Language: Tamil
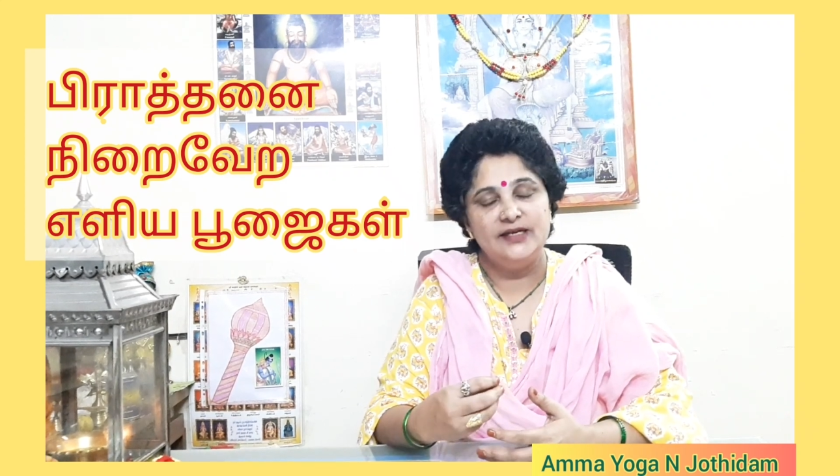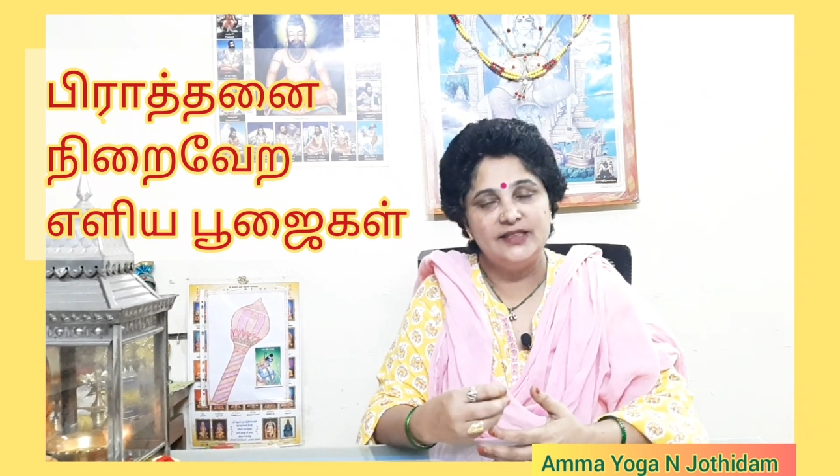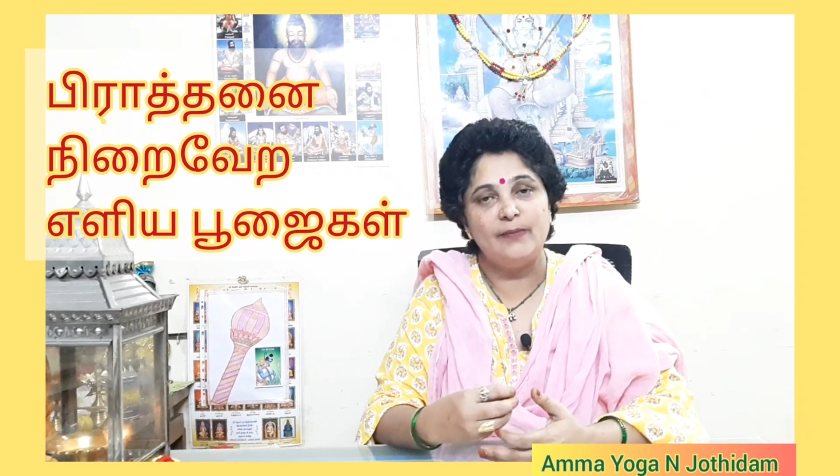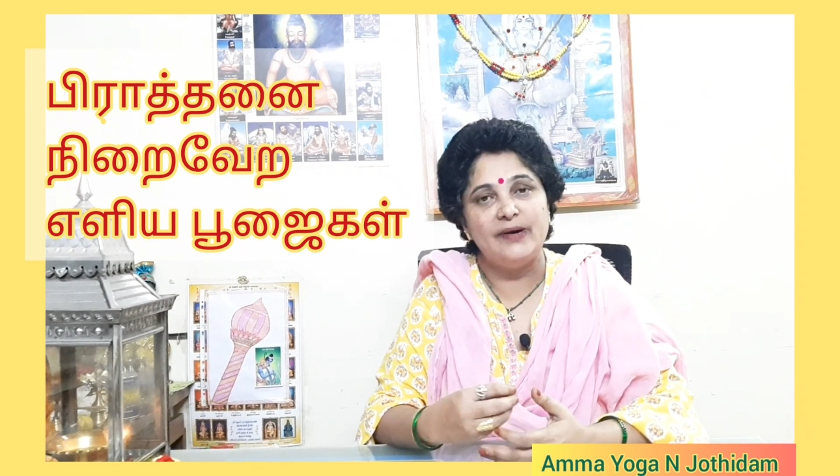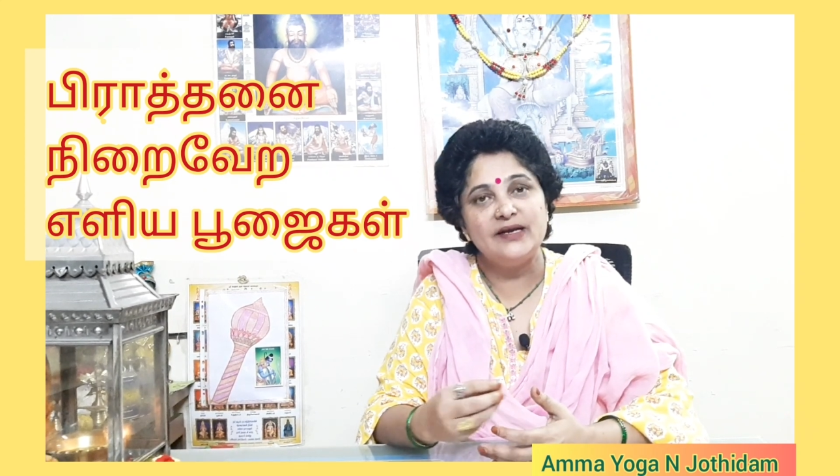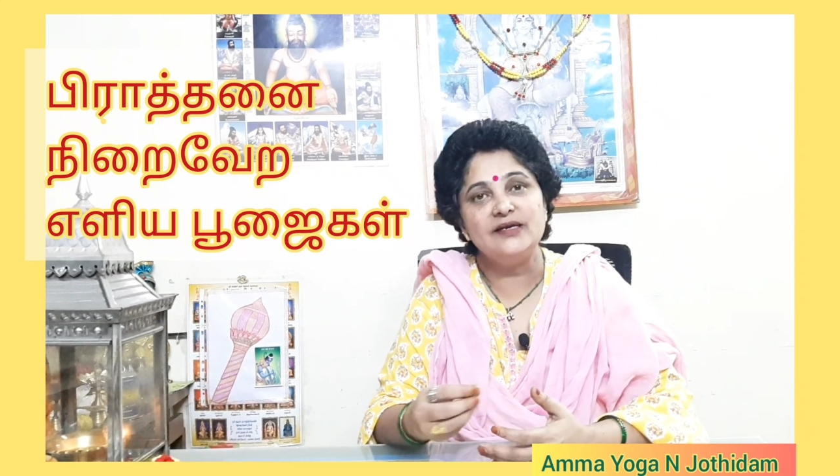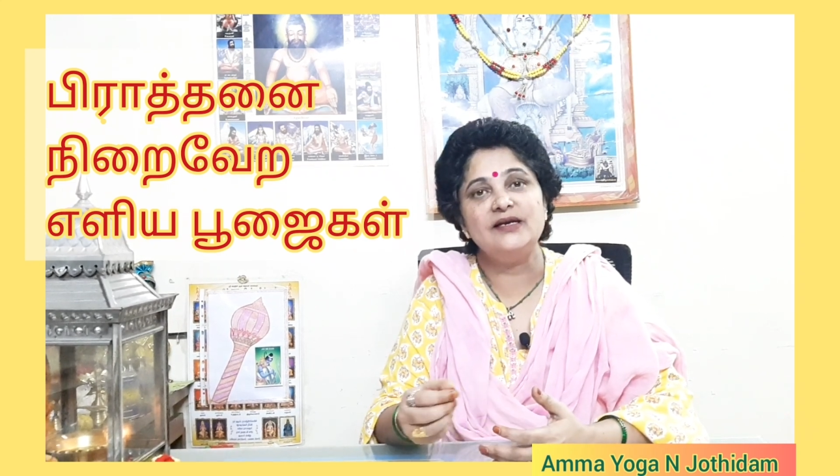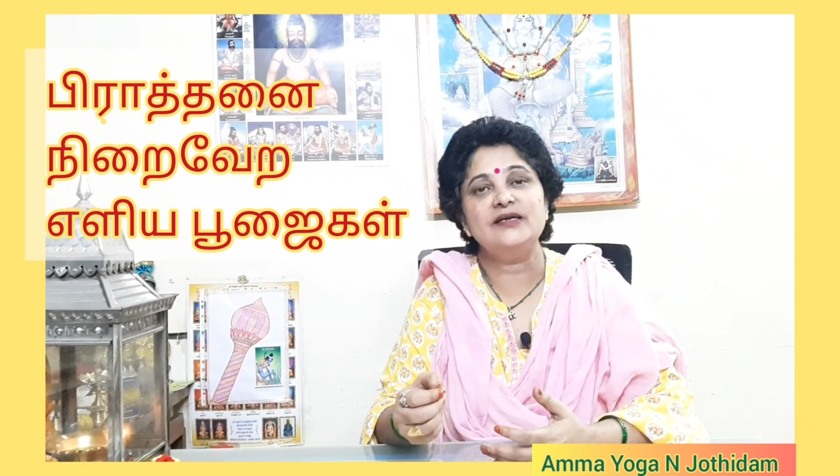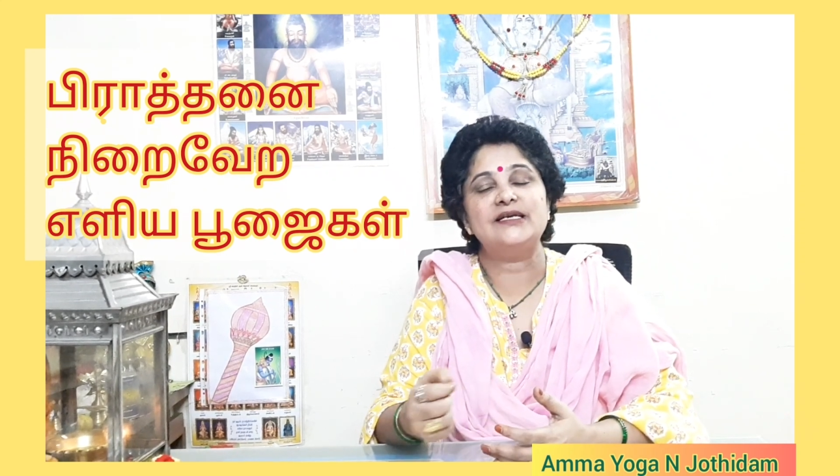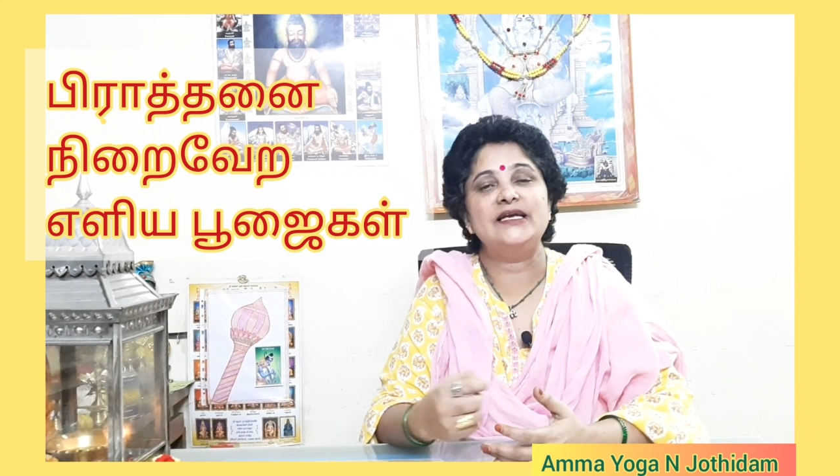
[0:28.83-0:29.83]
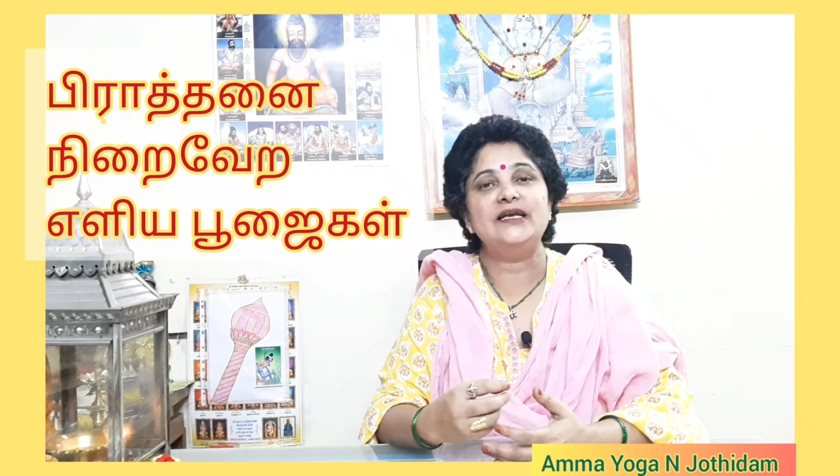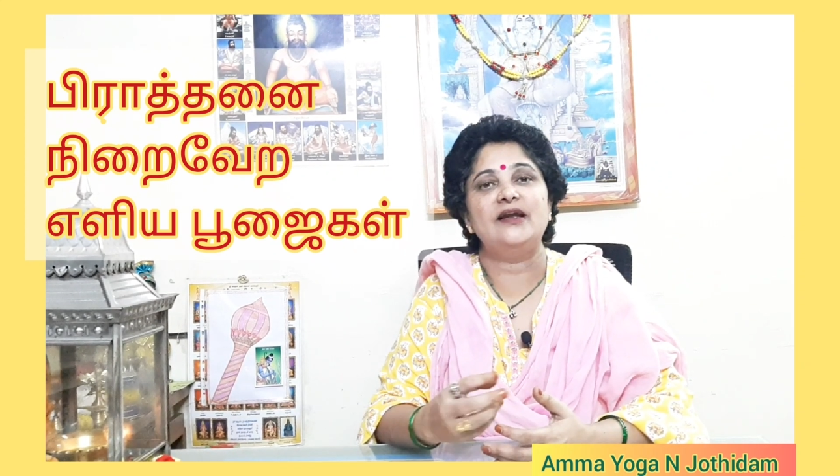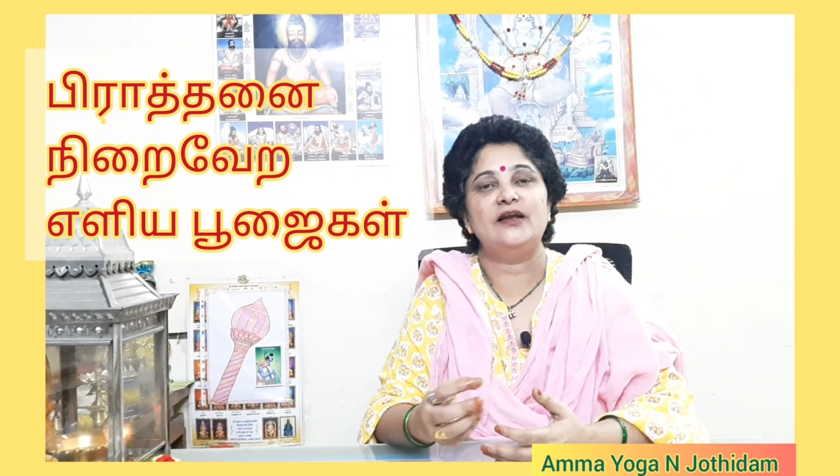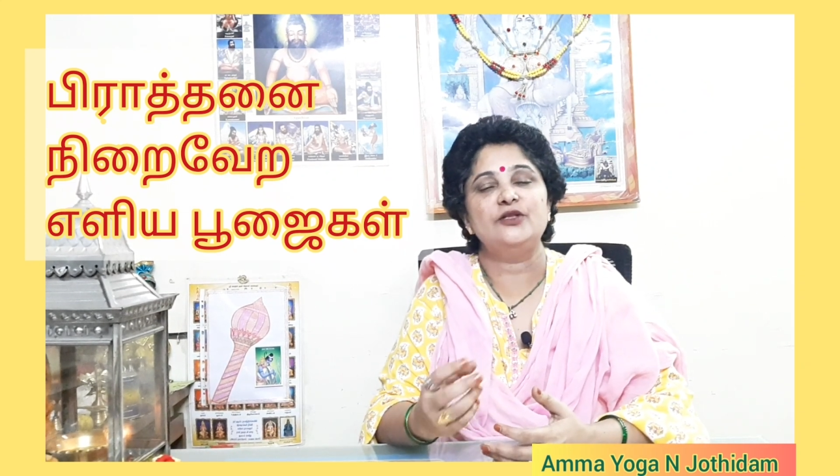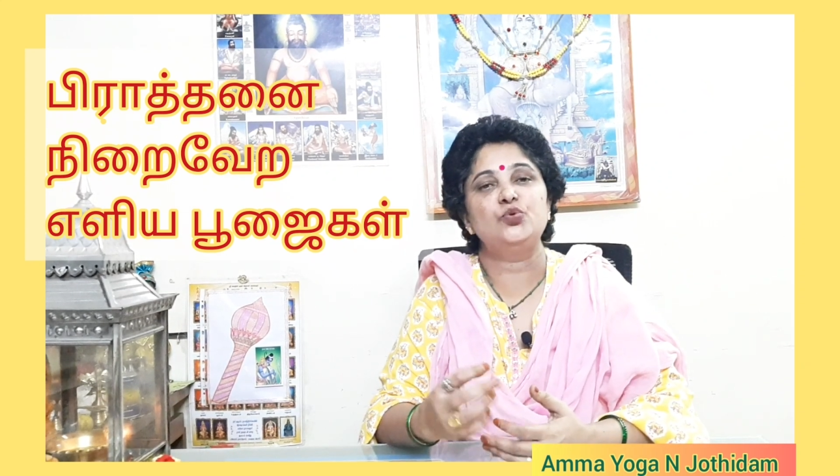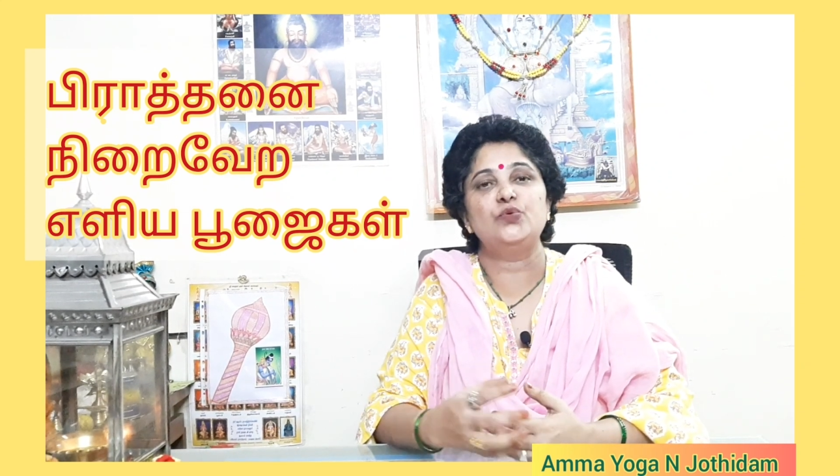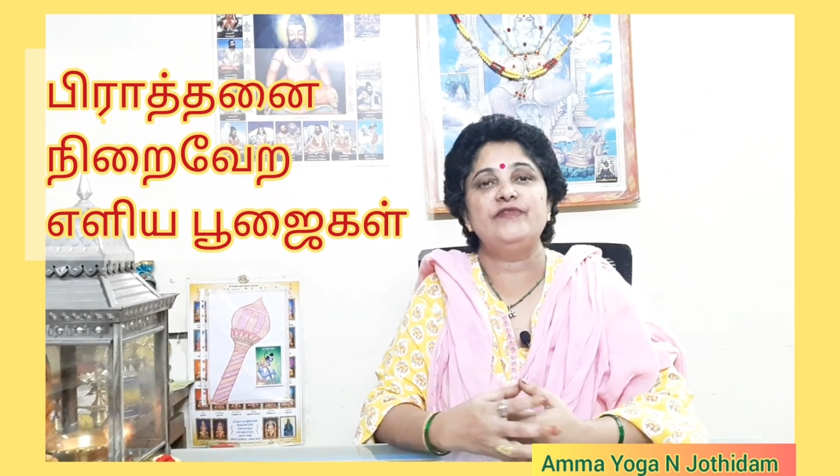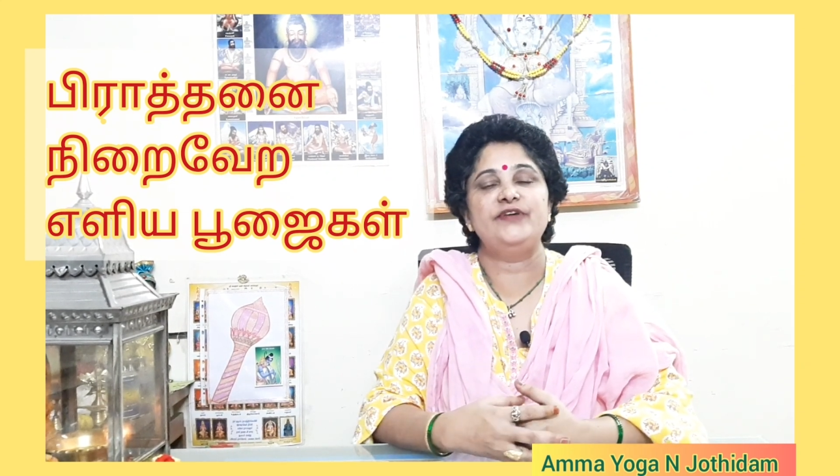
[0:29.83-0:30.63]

இந்த மரங்களுக்கு கீழெல்லாம் தூவி